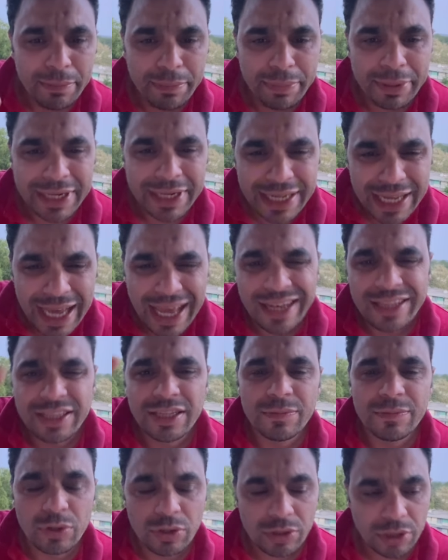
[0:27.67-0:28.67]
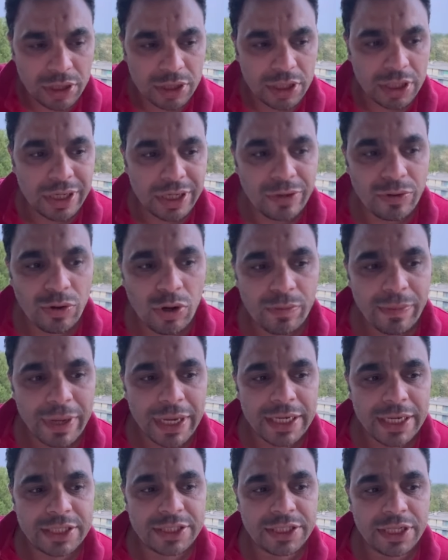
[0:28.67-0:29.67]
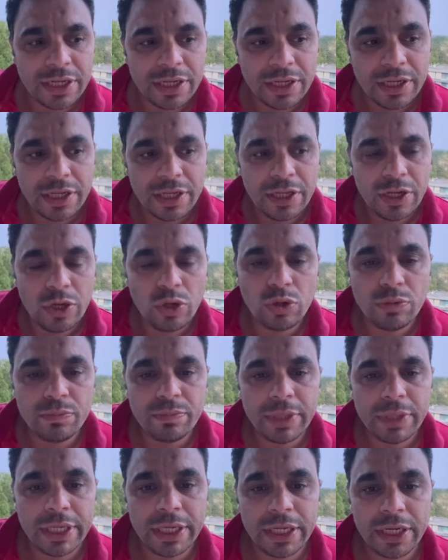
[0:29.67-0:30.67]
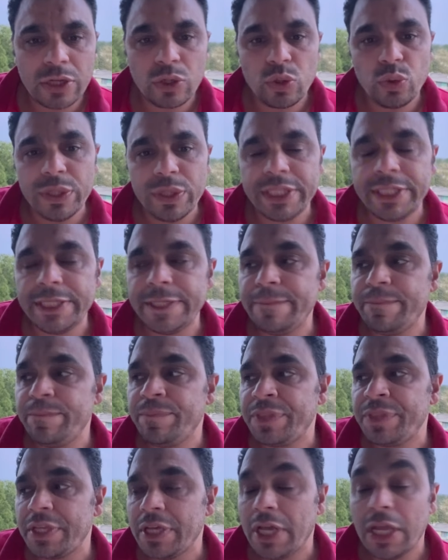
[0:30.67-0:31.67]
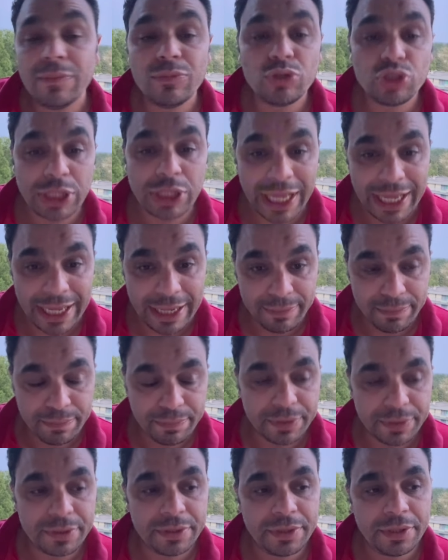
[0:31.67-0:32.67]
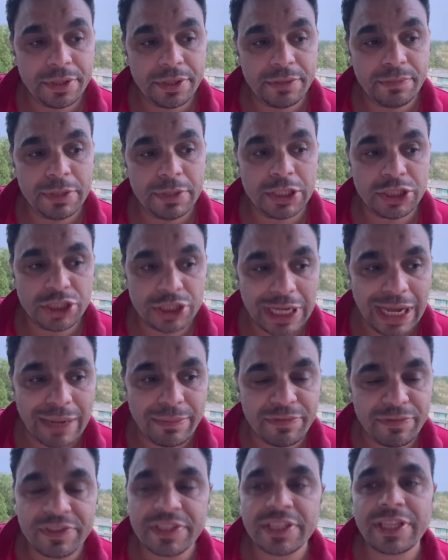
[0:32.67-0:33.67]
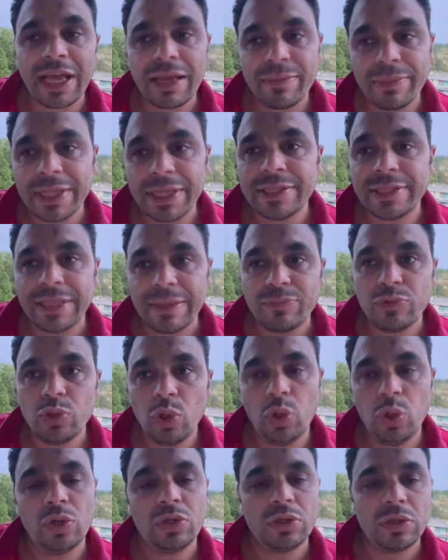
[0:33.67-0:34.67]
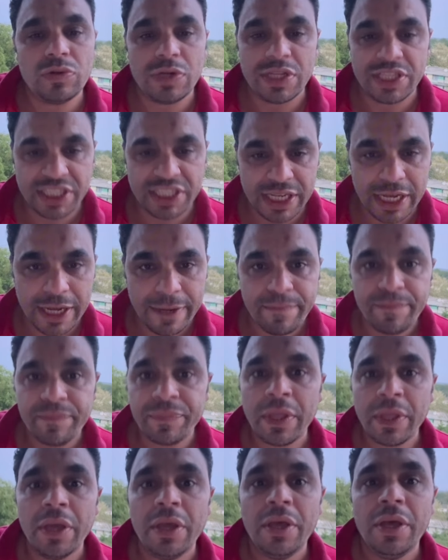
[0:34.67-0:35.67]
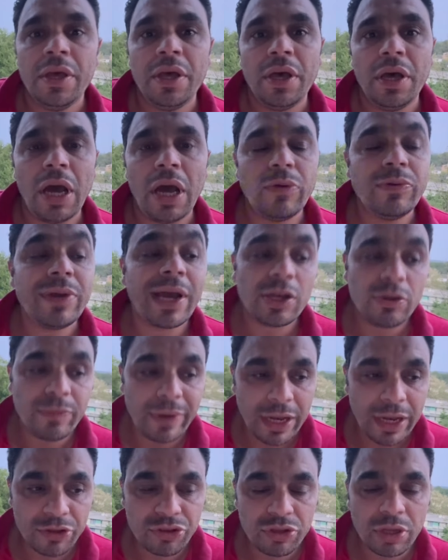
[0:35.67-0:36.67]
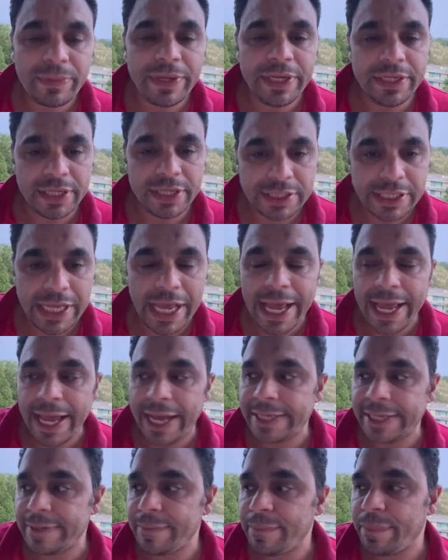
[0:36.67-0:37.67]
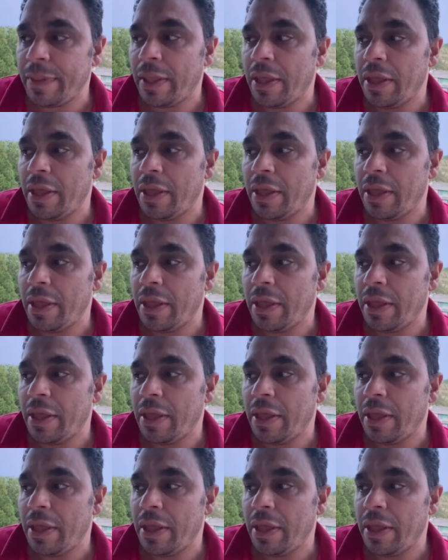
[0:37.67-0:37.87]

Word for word: بريال ديمقراطيه وهو مجلس الامه الكويتي المنتخب آه، من الشعب في انتخابات تبدو حره ونزيهه او يغلب عليها الطابع النزاهه يعني